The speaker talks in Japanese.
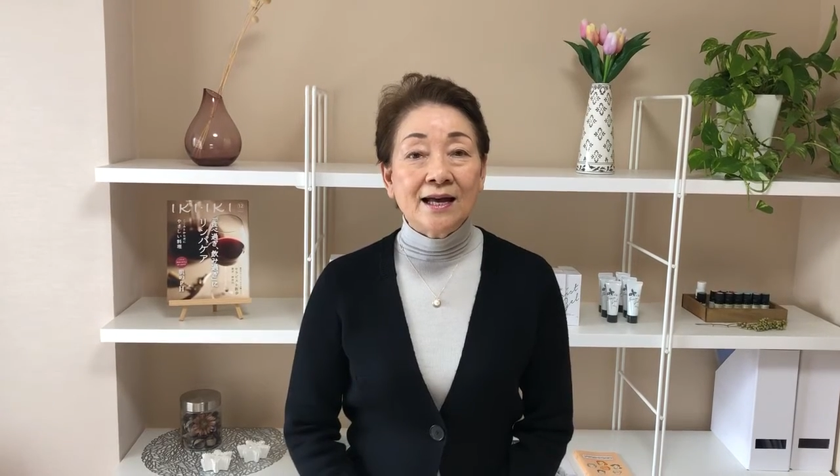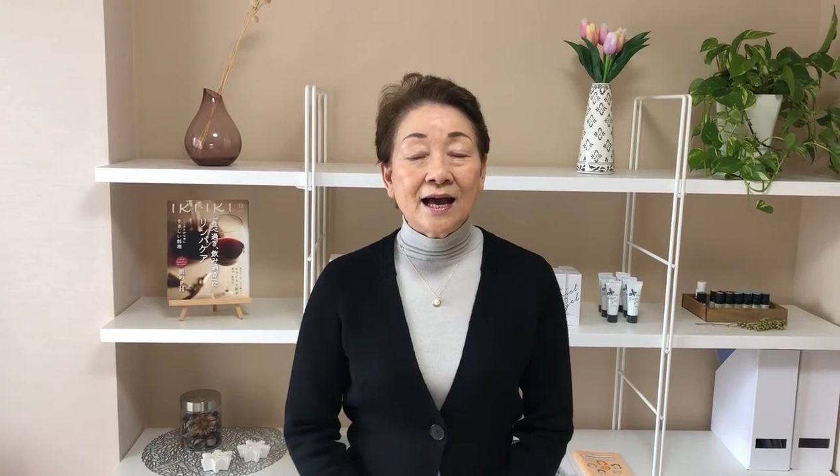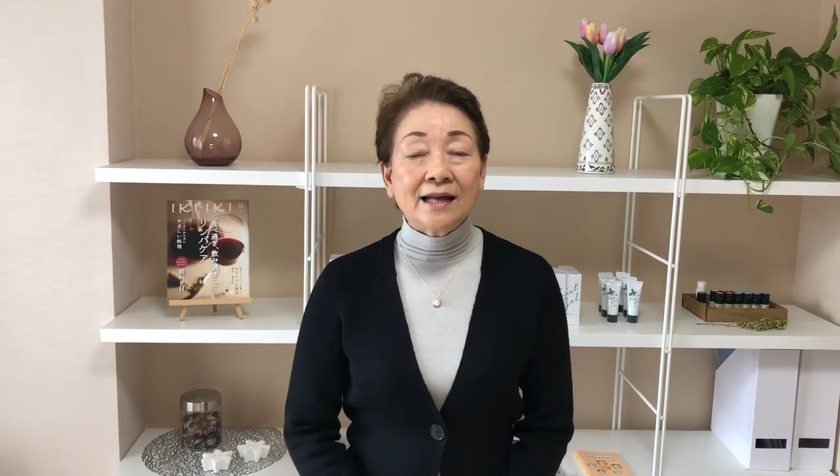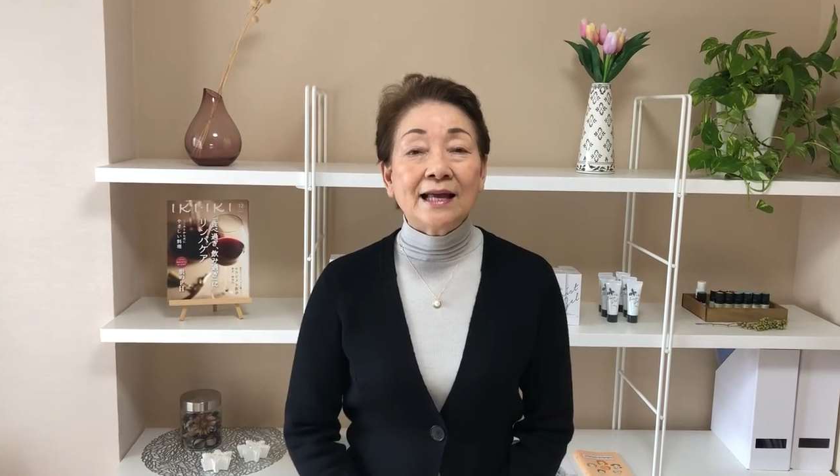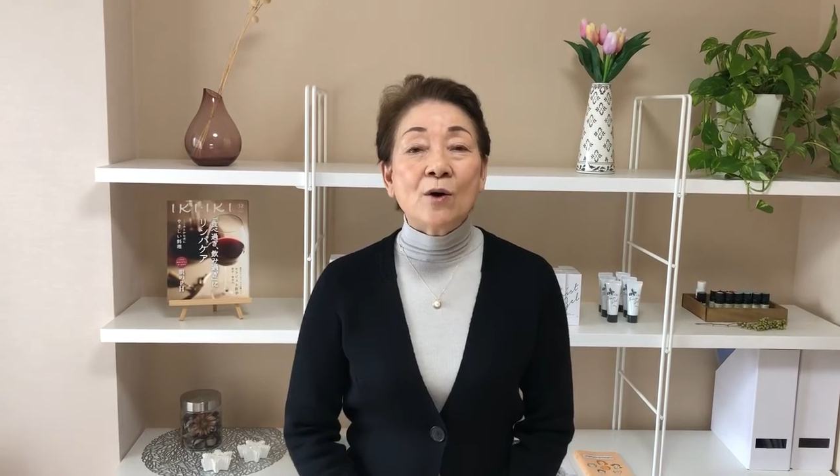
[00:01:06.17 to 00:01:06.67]

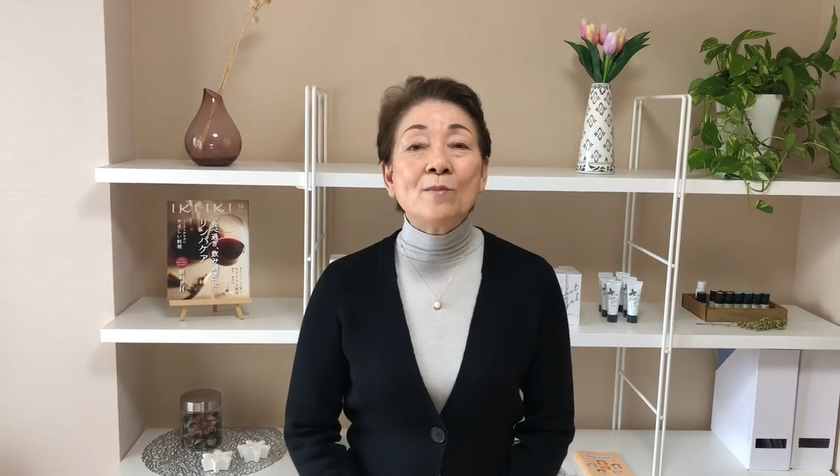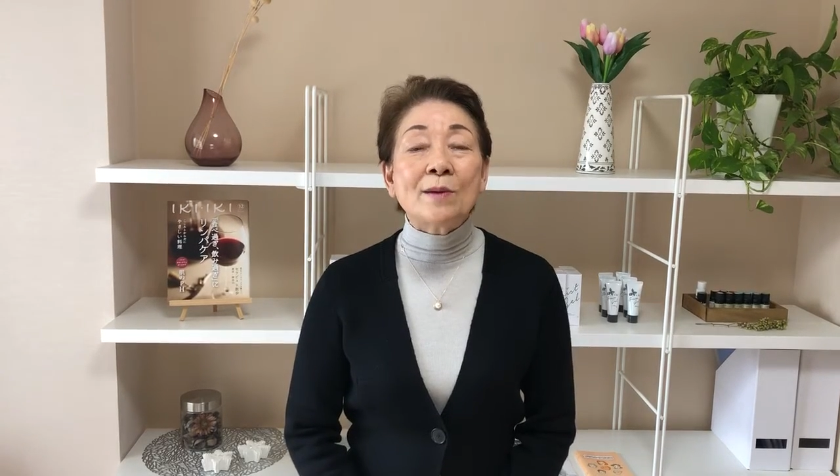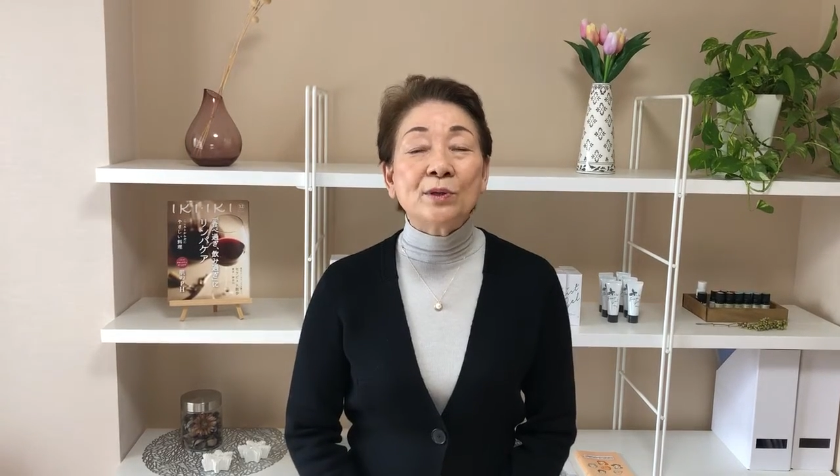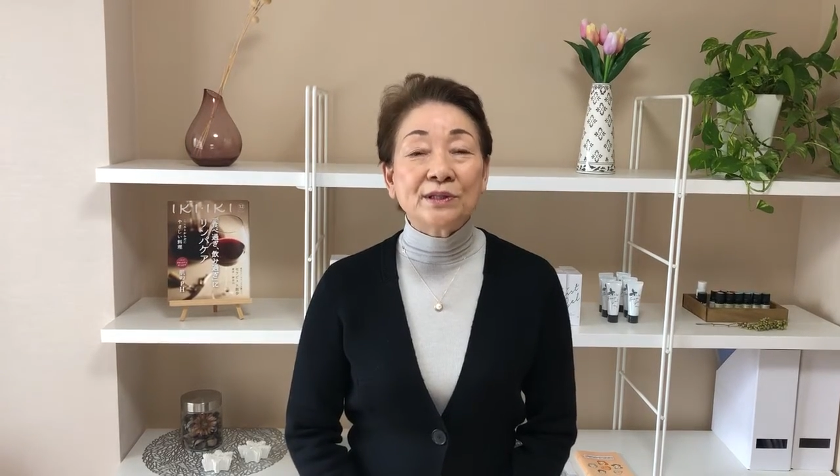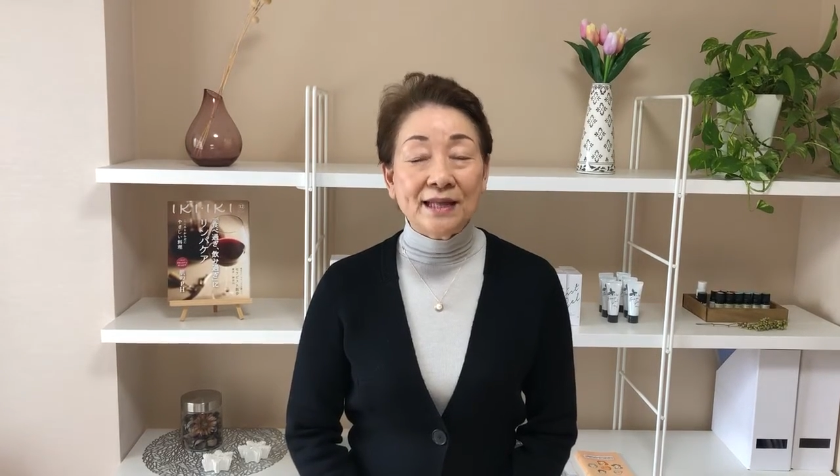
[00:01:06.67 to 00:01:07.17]
肌を
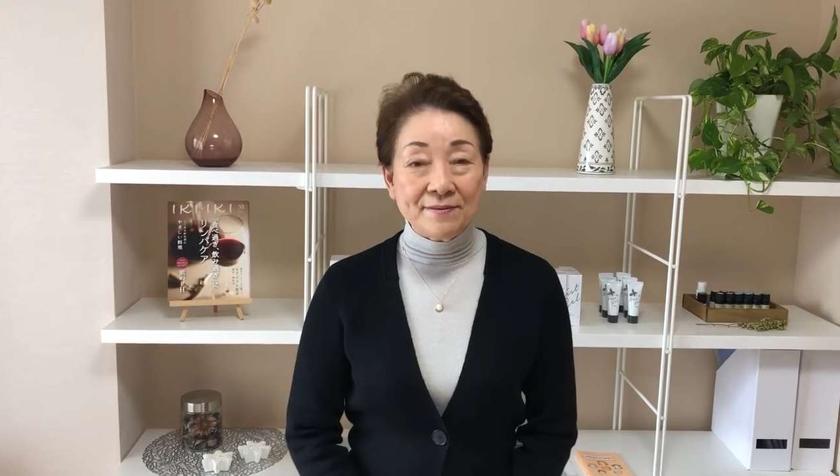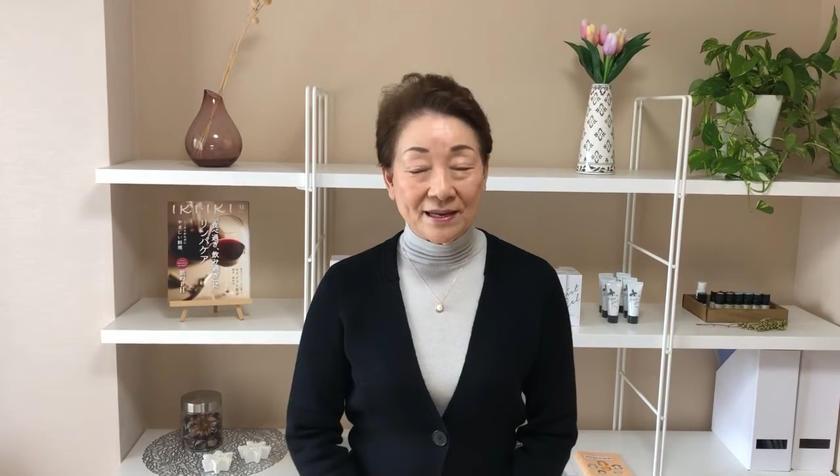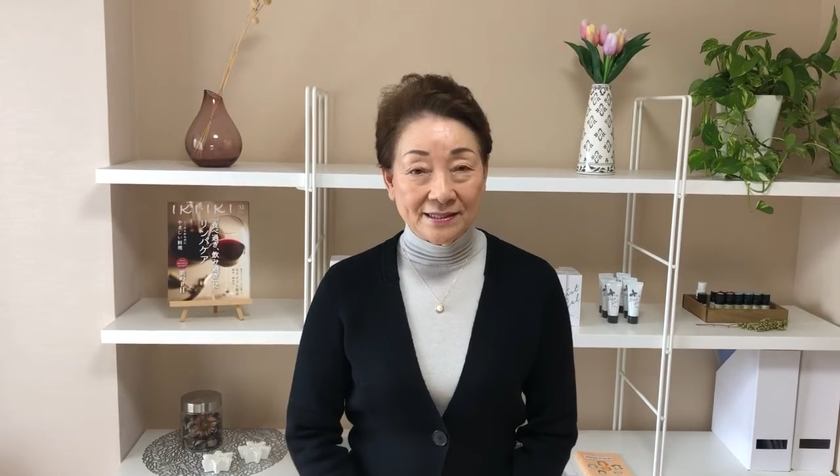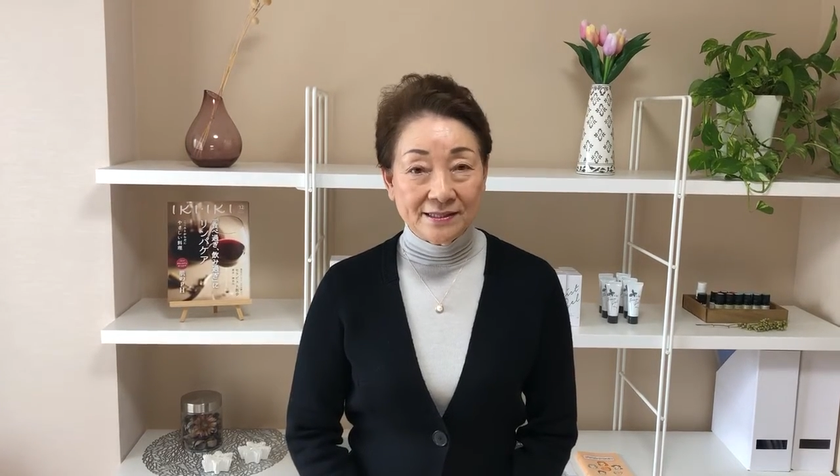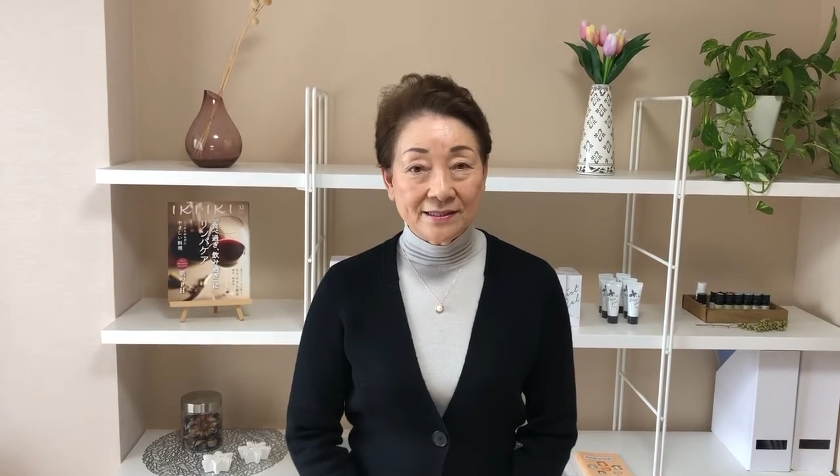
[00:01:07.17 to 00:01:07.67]
守ってい
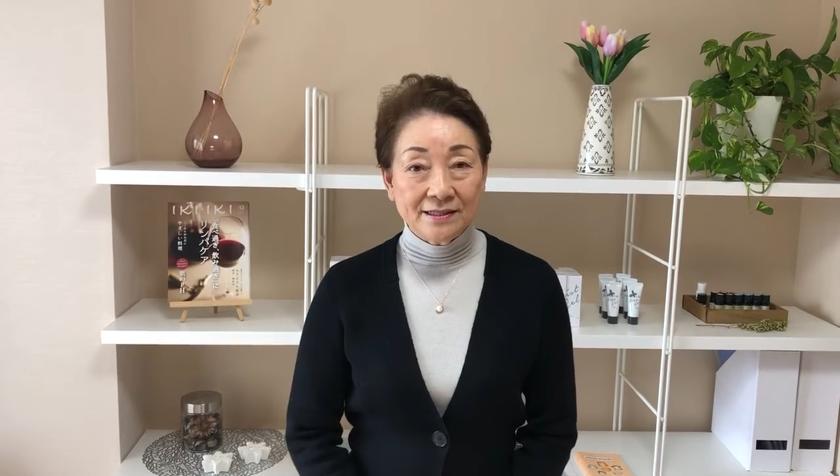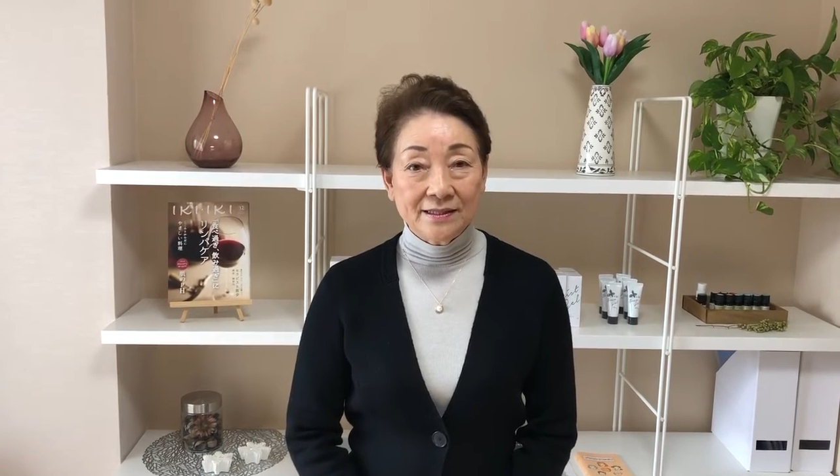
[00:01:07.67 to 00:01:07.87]
ます